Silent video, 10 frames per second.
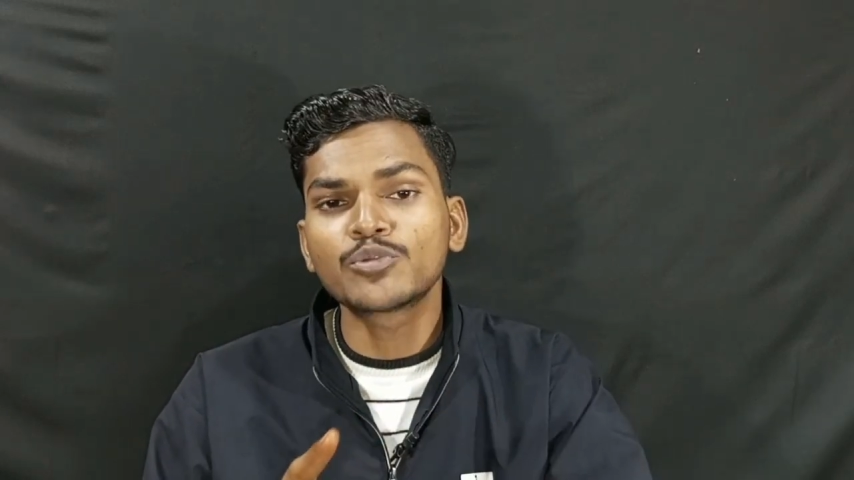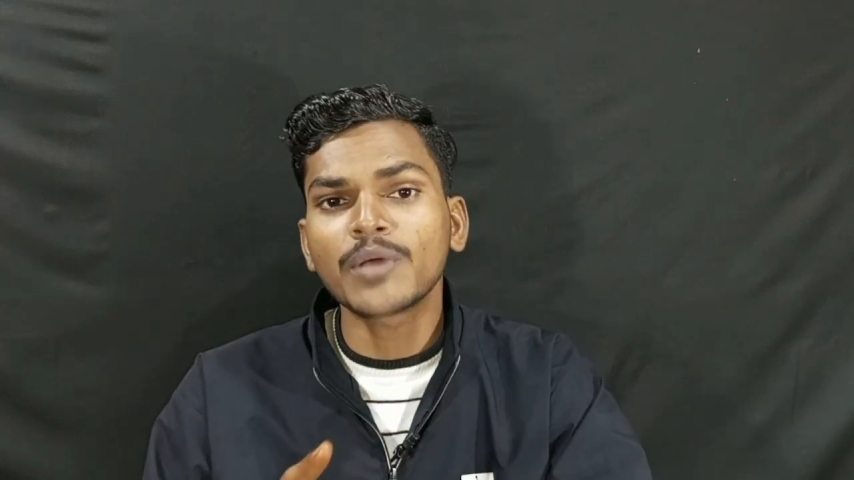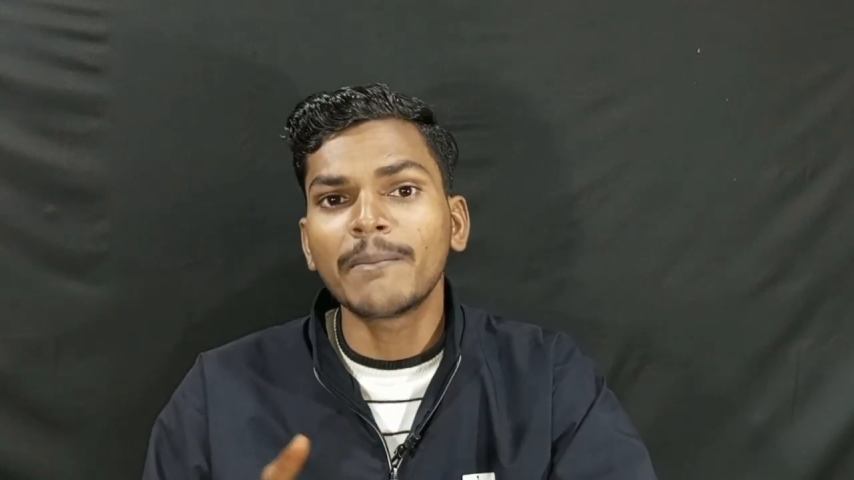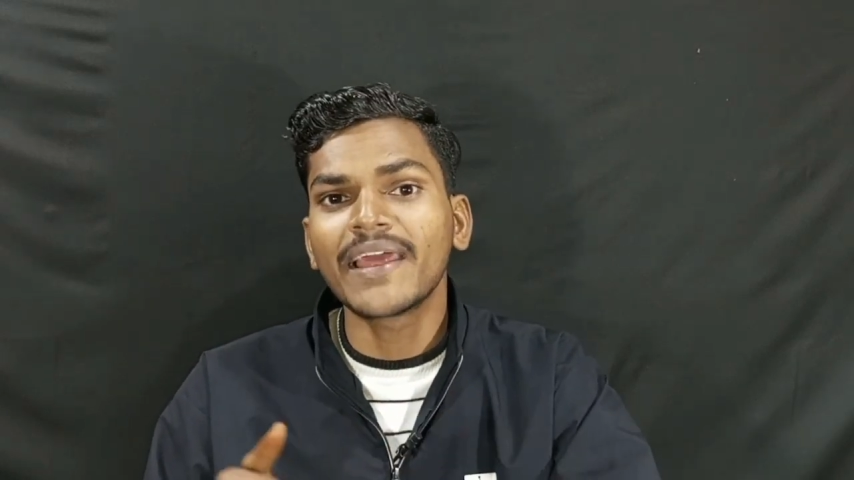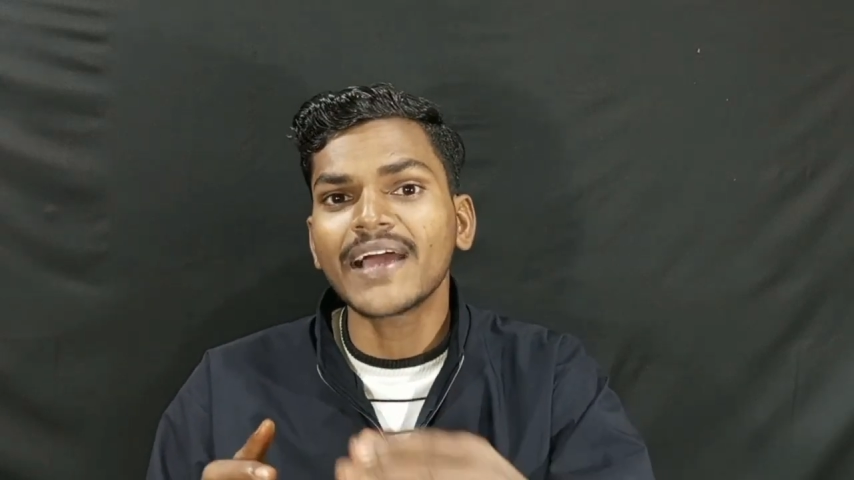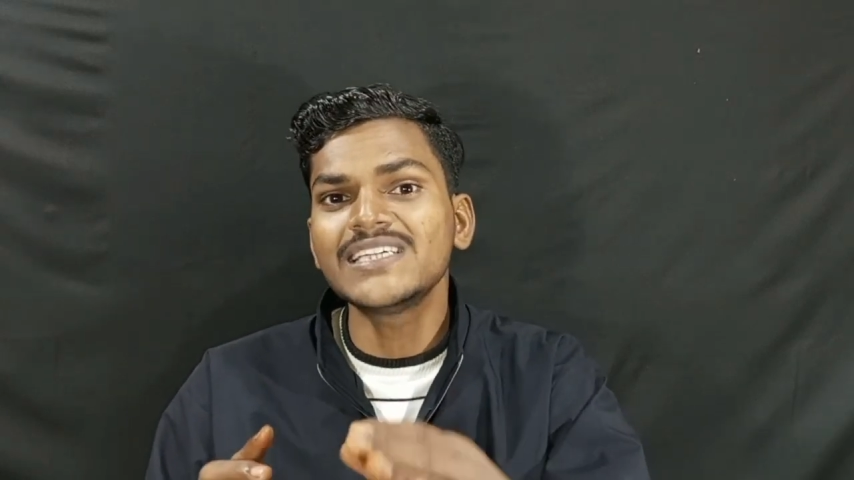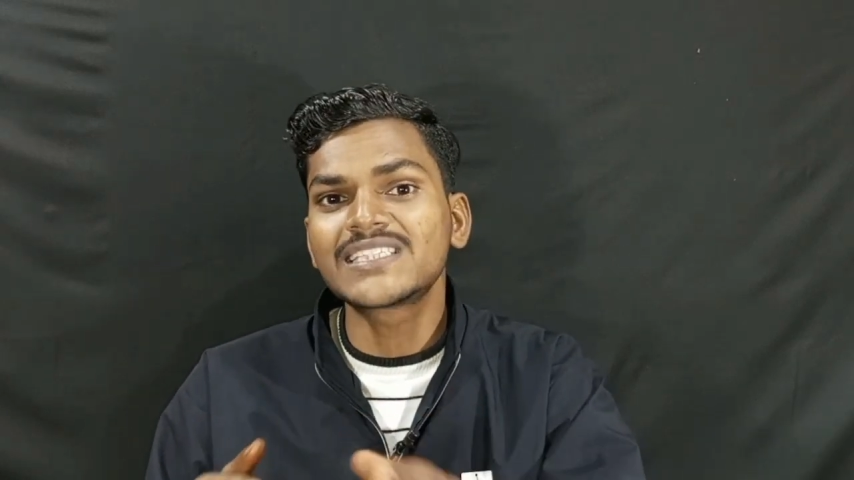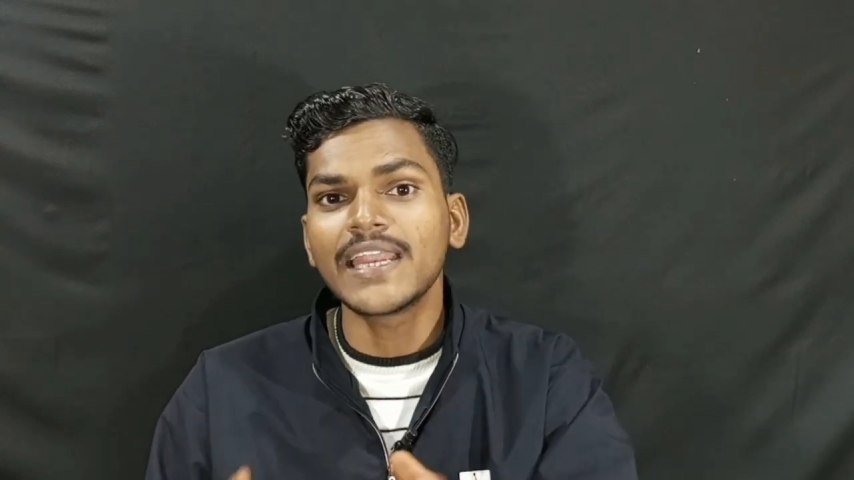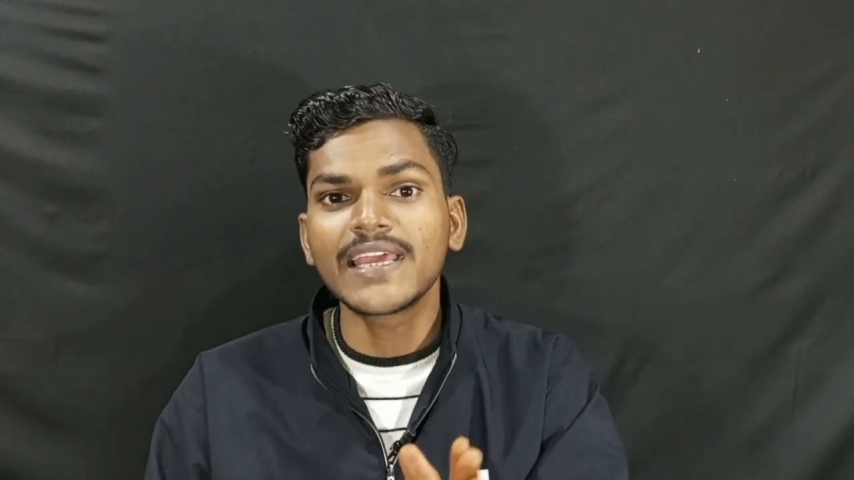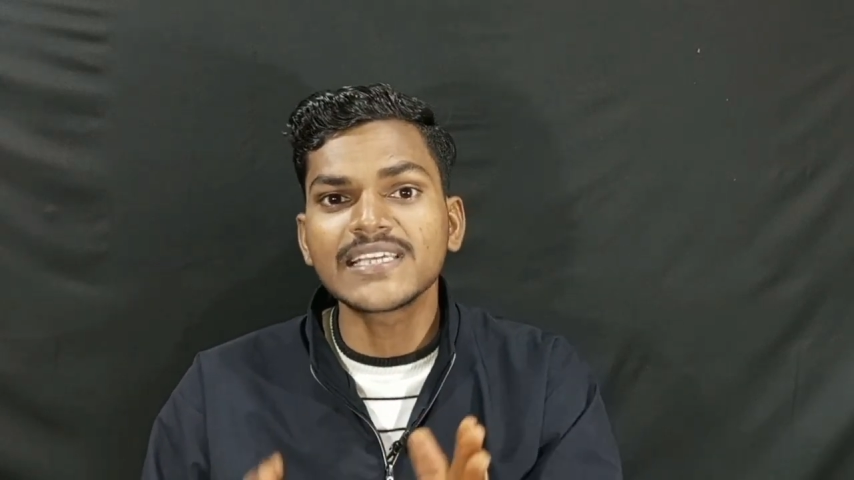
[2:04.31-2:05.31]
व्यूज पर मिलेगा
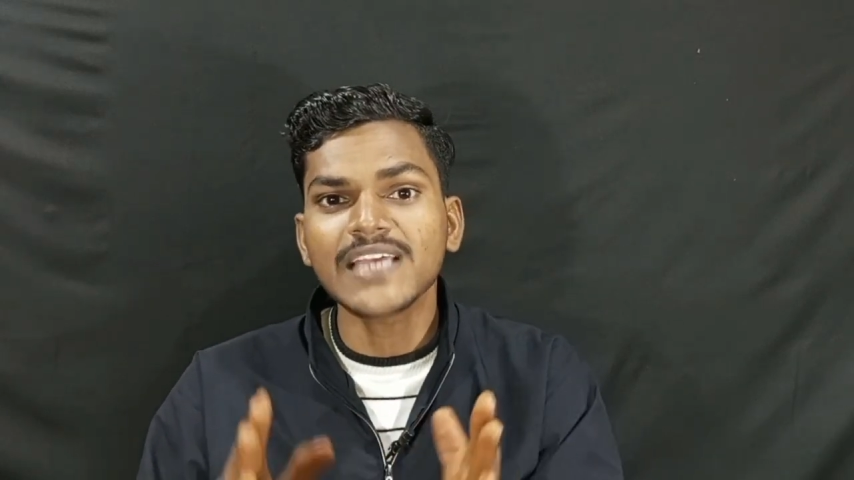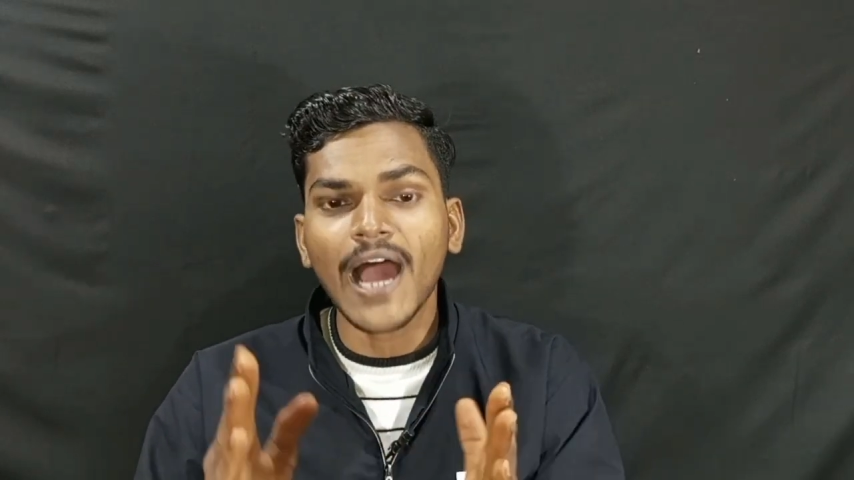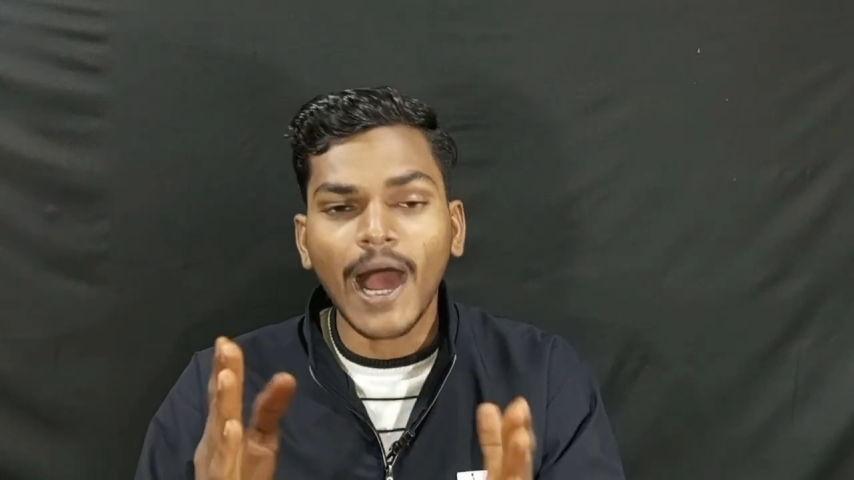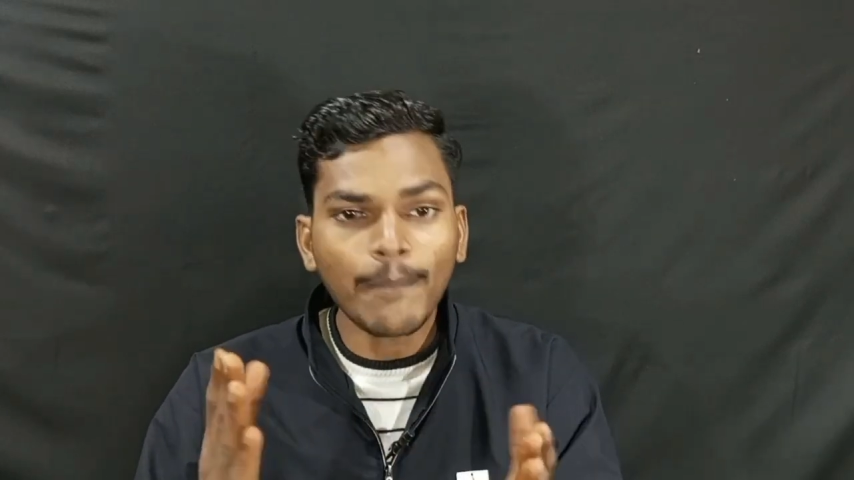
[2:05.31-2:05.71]
इस तरीके से